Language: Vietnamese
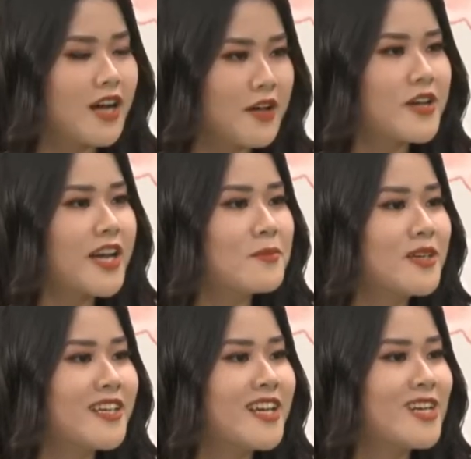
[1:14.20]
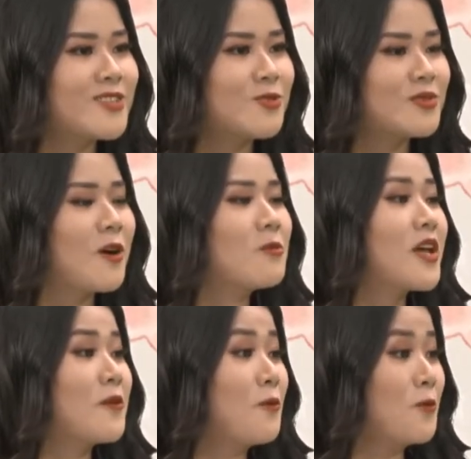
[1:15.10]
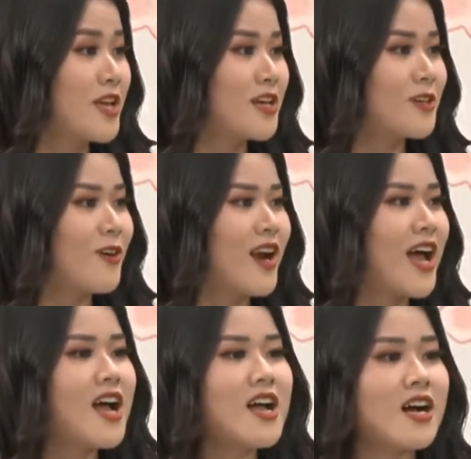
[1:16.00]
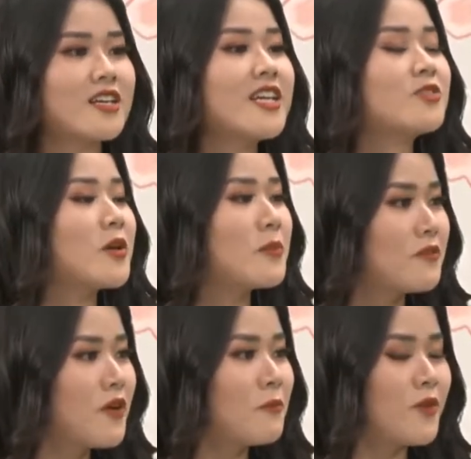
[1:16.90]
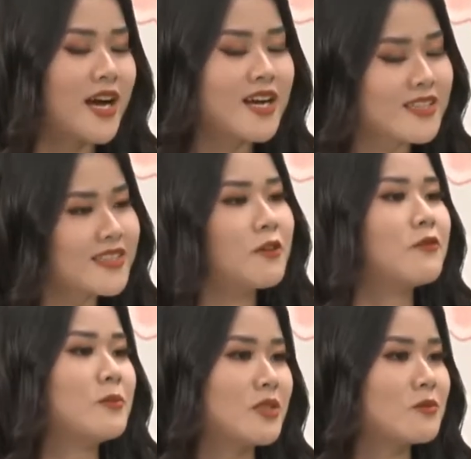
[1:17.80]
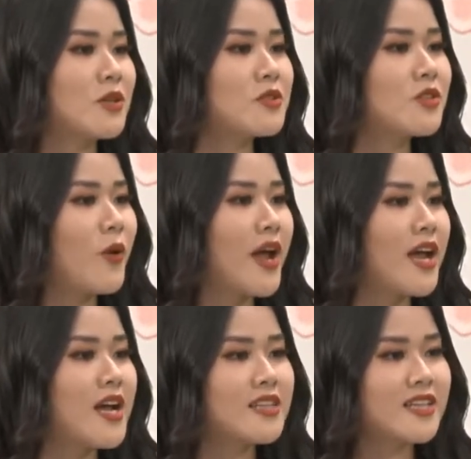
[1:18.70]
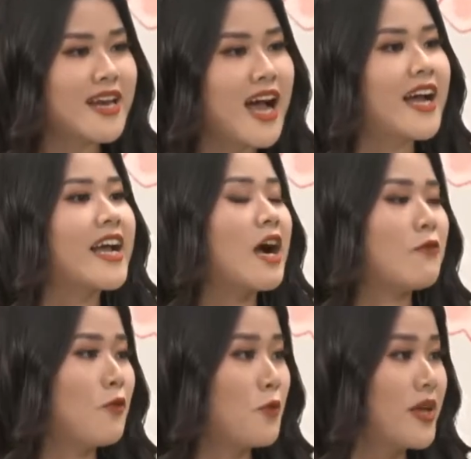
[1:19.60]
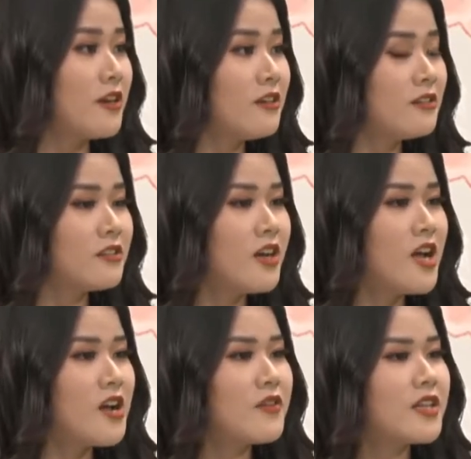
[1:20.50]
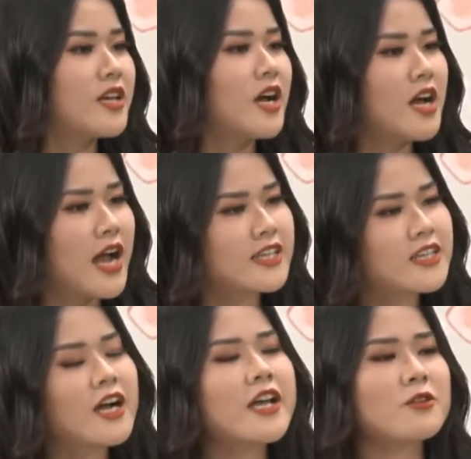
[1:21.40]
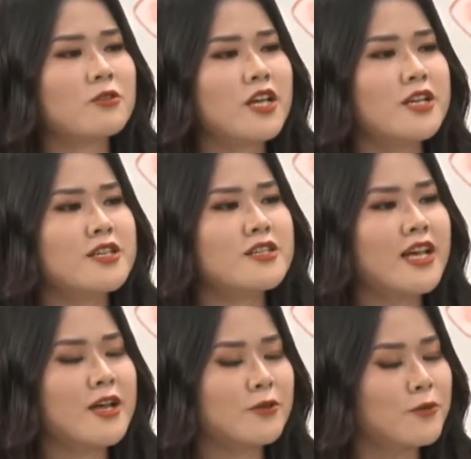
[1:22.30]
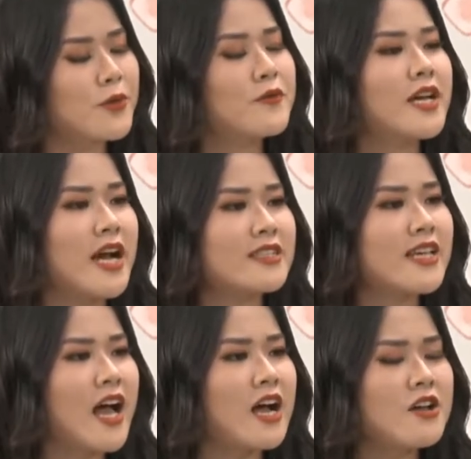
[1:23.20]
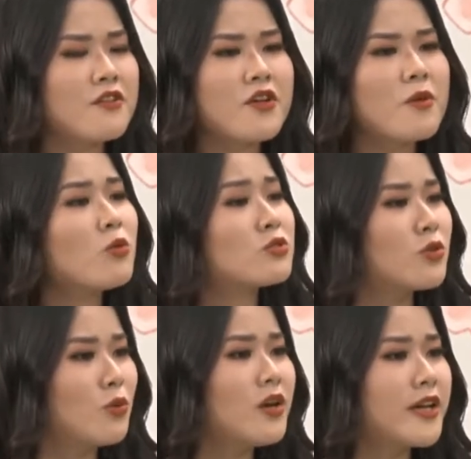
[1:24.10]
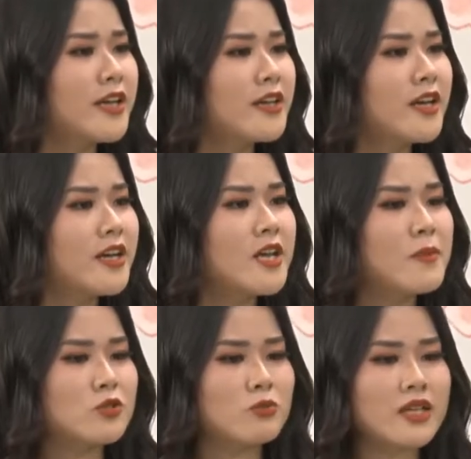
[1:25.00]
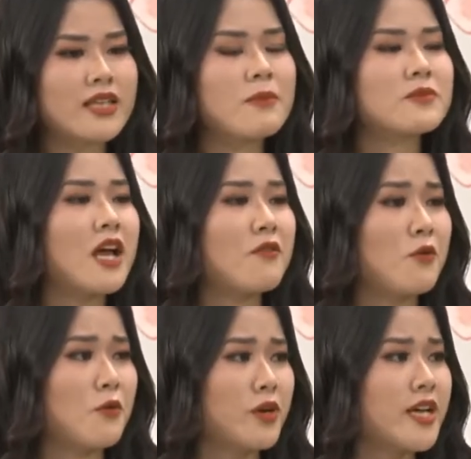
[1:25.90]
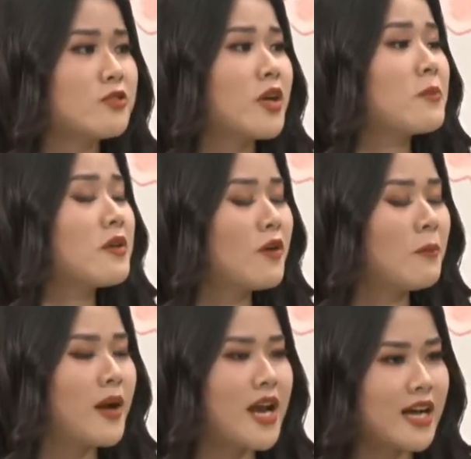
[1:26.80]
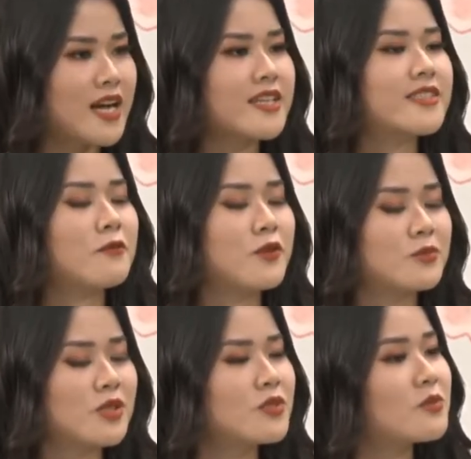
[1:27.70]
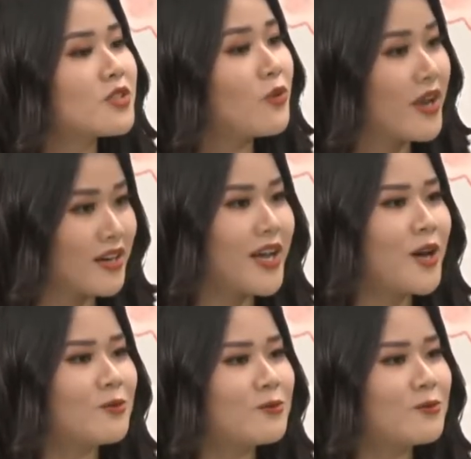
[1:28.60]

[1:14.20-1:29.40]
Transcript: Thưa hai vị khách mời, chúng ta không thể phủ nhận đó là à, kinh doanh mỹ phẩm và các cái sản phẩm chăm sóc sức khỏe thì đang ngày càng phổ biến hơn. Vậy thì à, anh Đăng Yên có thể chia sẻ cho quý vị khán giả về một số lợi ích khi mà chúng ta tham gia vào kinh doanh mỹ phẩm hay là các cái sản phẩm chăm sóc sức khỏe được hay